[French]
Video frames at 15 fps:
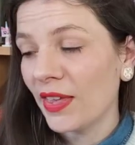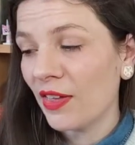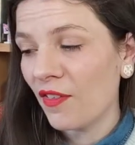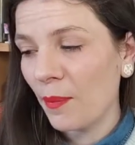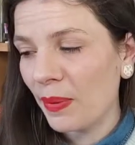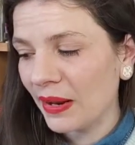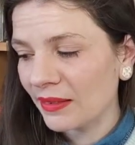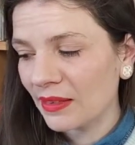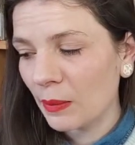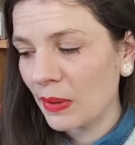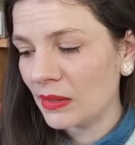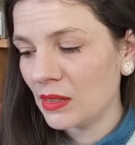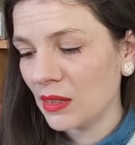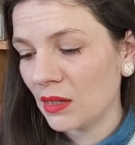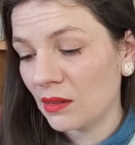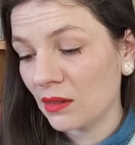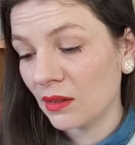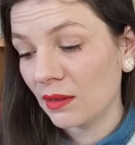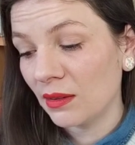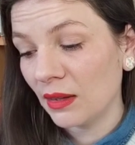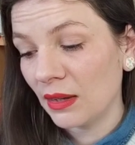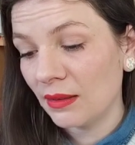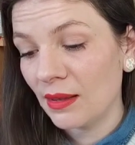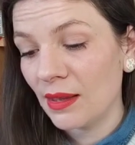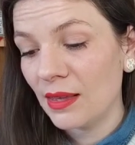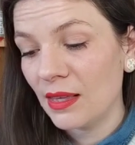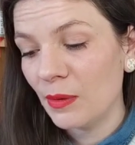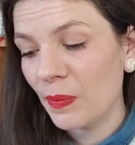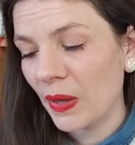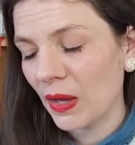il y avait plein de thématiques qui étaient traitées qui étaient
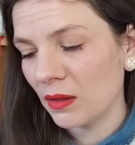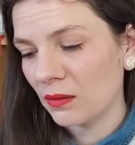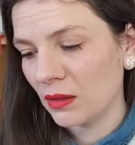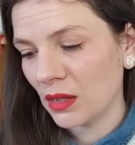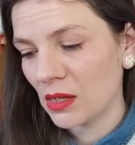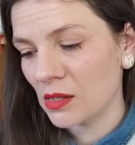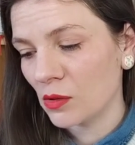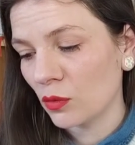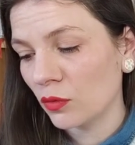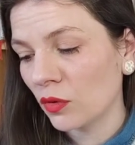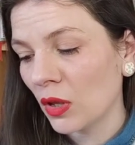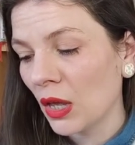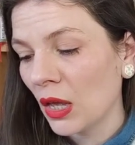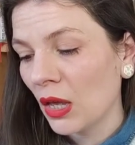hyper intéressantes,